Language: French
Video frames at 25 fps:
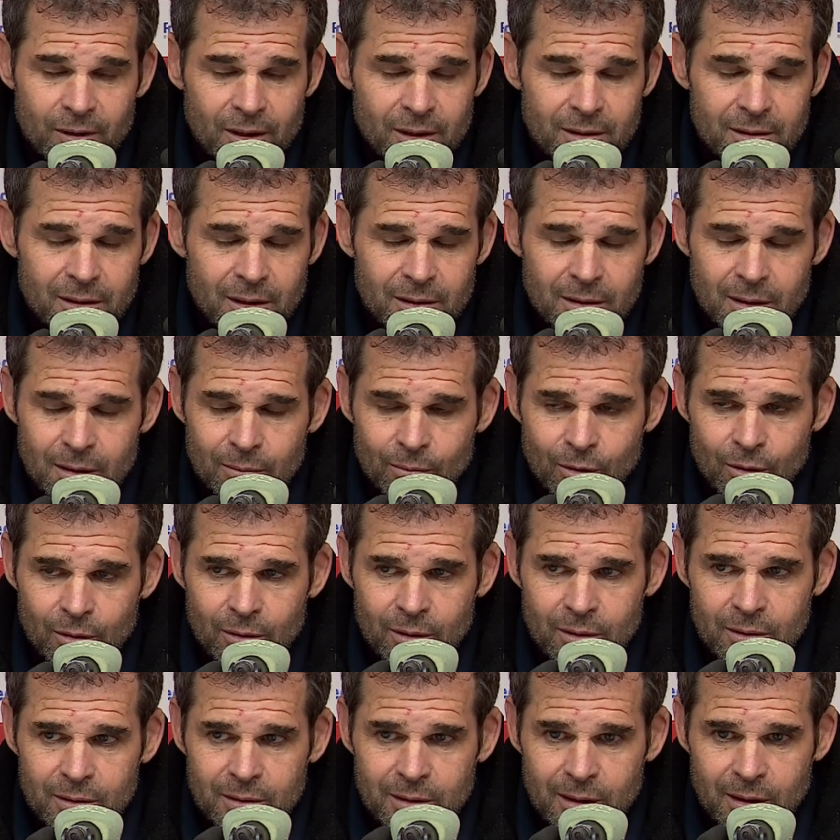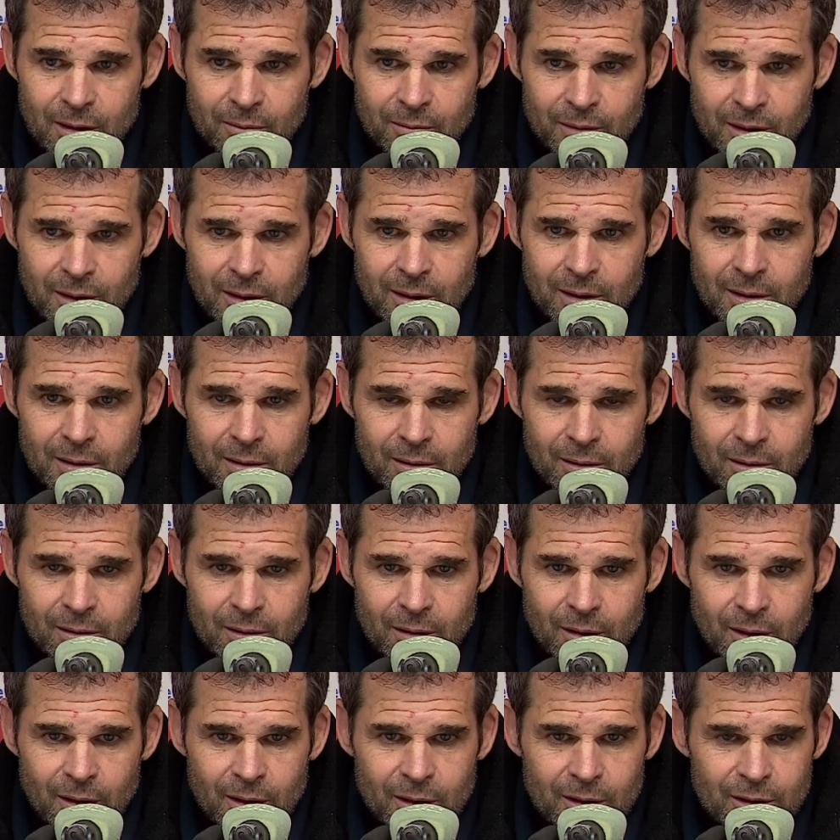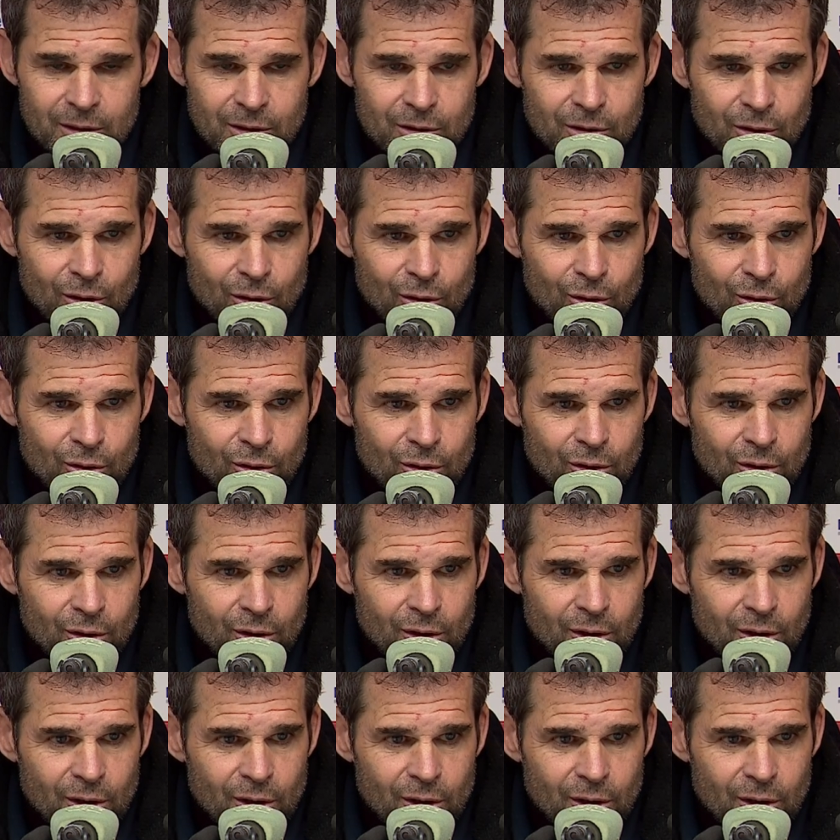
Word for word: Ah, certainement, c'est comme ça, hein. sans le